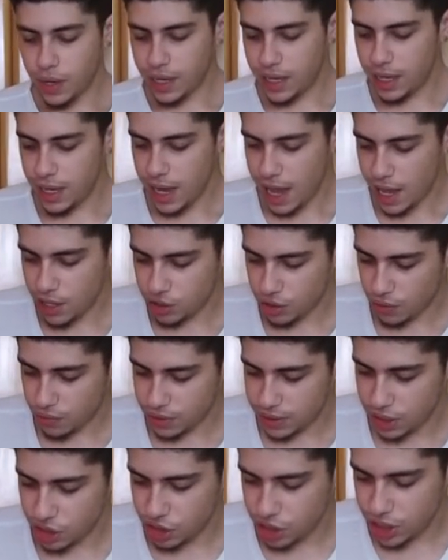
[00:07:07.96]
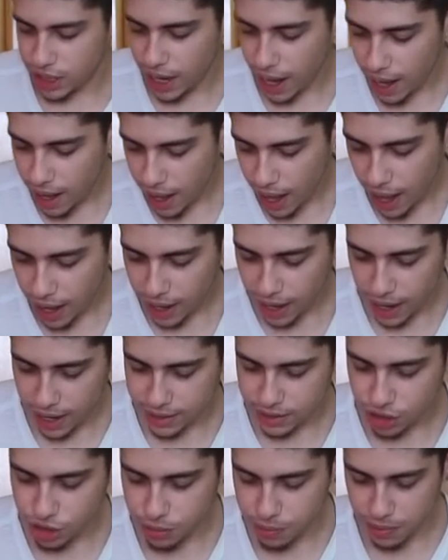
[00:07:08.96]
aqui é só você tirar a
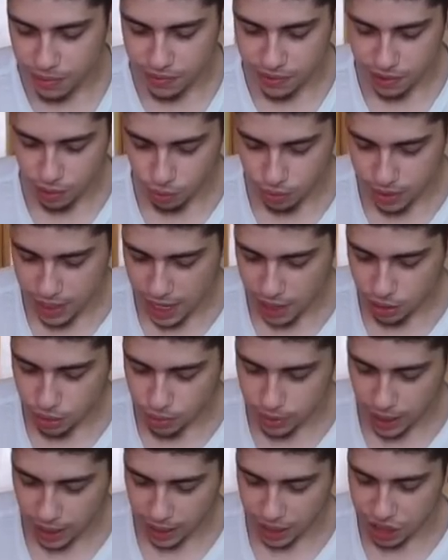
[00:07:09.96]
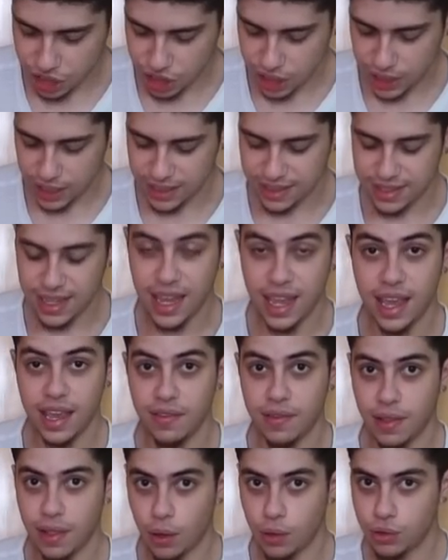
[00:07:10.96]
carta de previsão dentro da caixinha sem
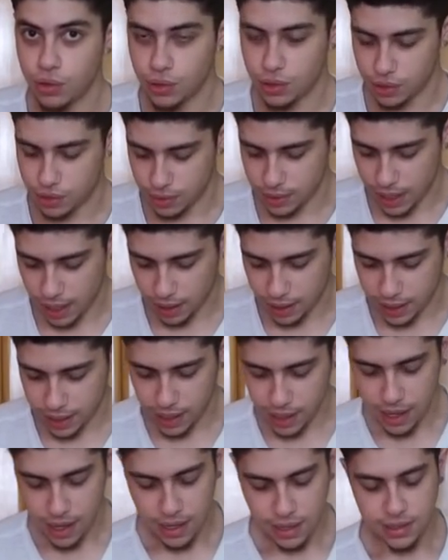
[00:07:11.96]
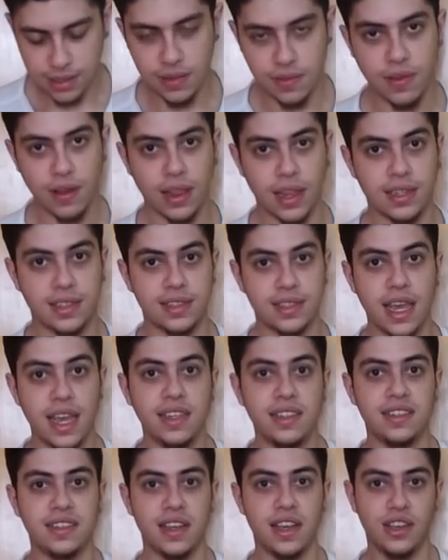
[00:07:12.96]
revelar o dorso dela, né? Você fala
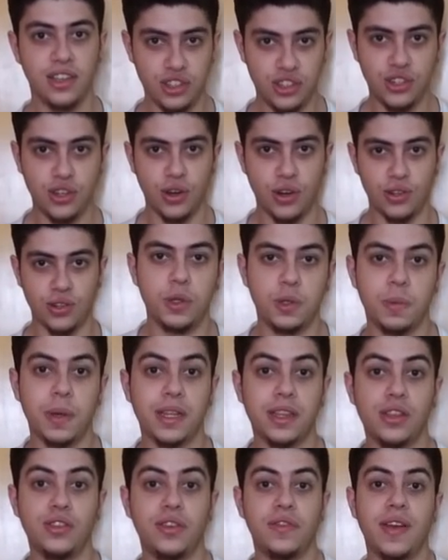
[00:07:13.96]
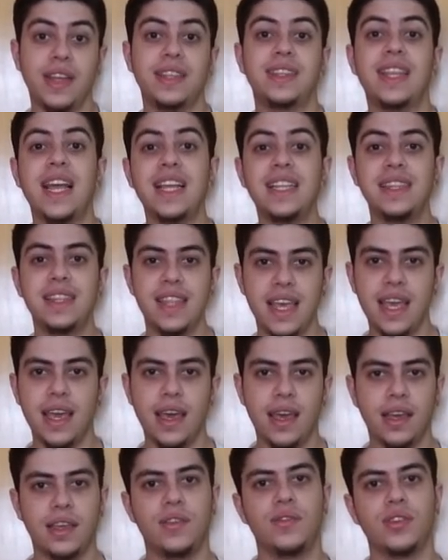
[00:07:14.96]
6 de ouro. O espectador vai
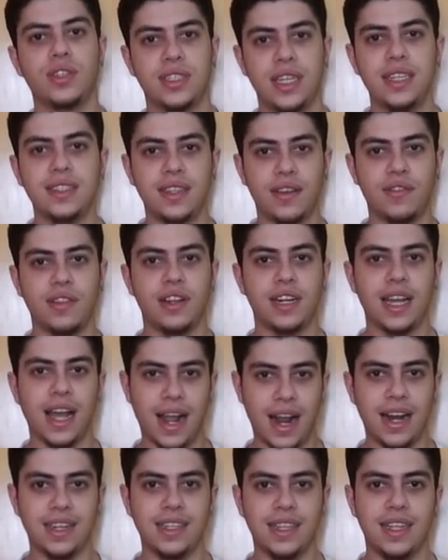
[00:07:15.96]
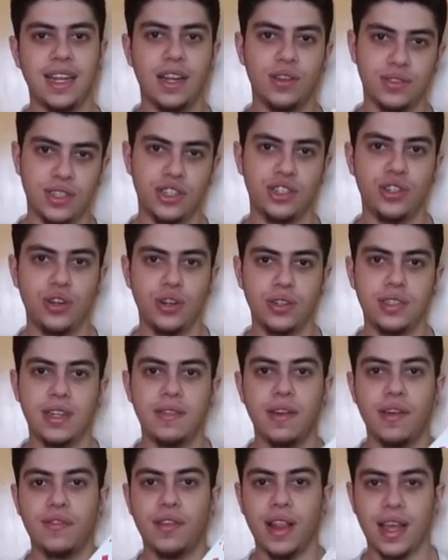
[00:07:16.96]
entender que você está falando que a carta dele é o 6 de ouros,
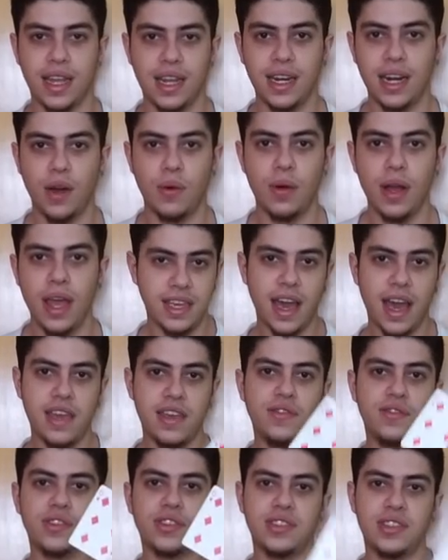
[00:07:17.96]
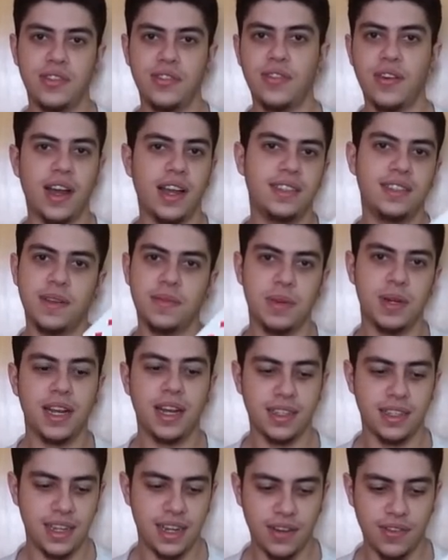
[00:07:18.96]
ele vai falar que não. E aí você faz a
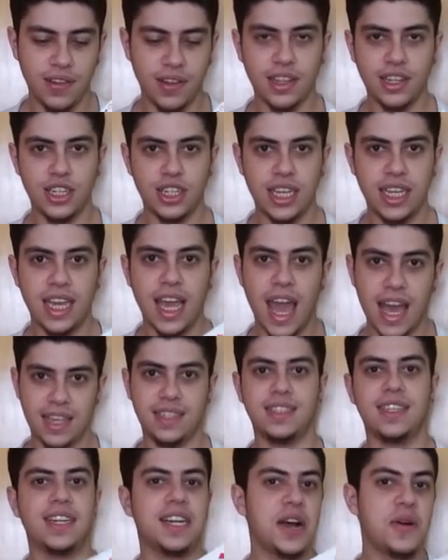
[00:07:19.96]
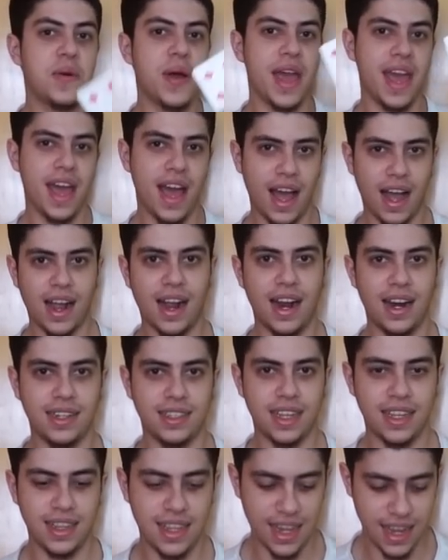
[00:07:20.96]
brincadeira falando que essa não é a
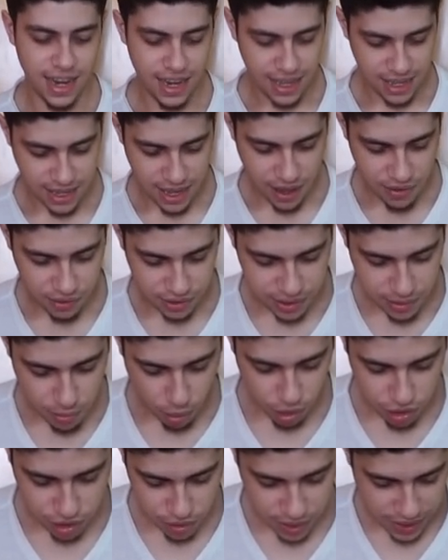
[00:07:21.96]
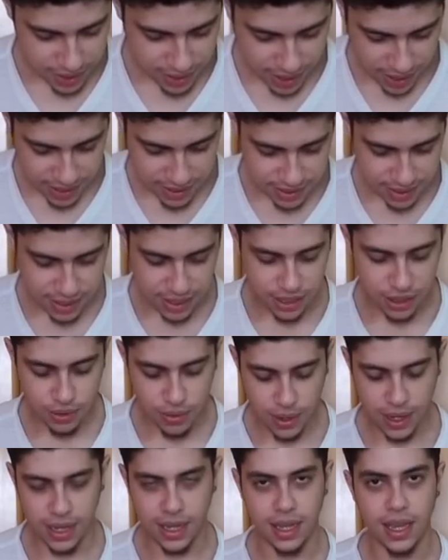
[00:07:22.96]
carta dele e aí você mostra o que está
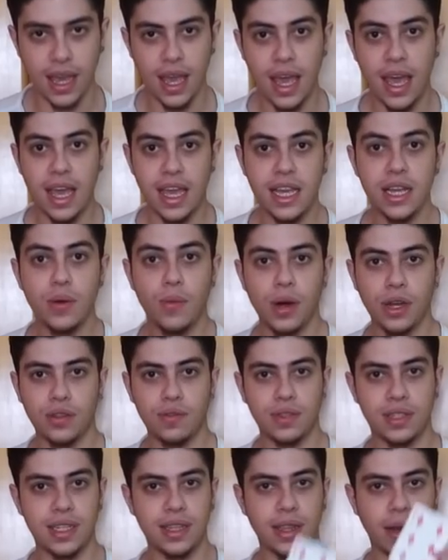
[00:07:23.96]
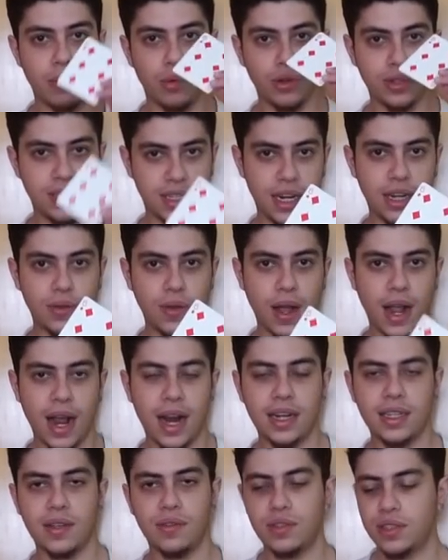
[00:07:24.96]
escrito aqui. Enquanto você está mostrando a
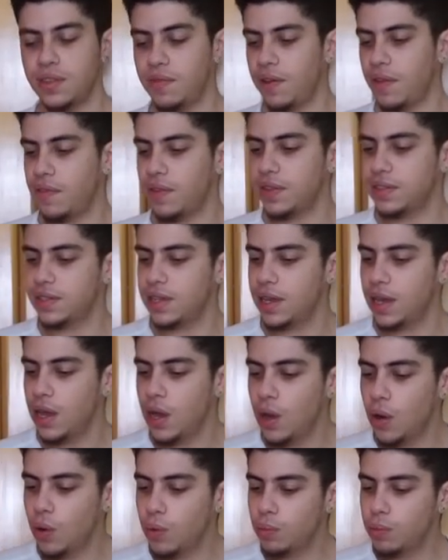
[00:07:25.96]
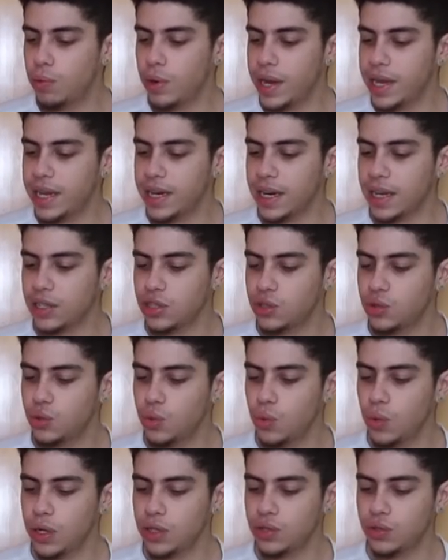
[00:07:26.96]
carta, você vai fazer um break nas
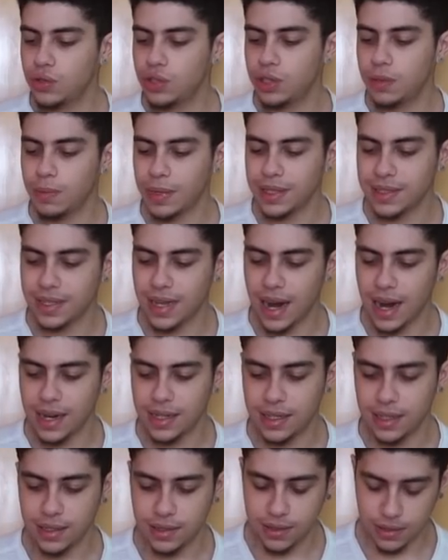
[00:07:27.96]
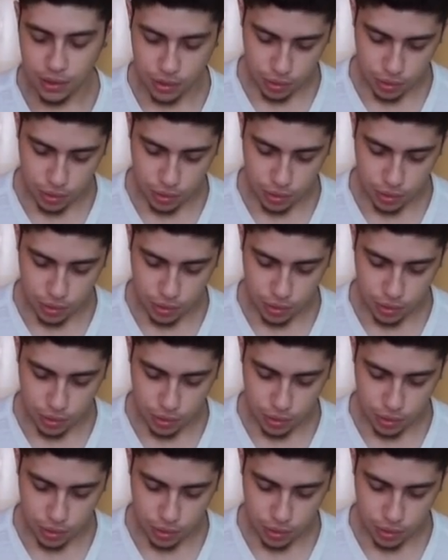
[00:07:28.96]
duas últimas cartas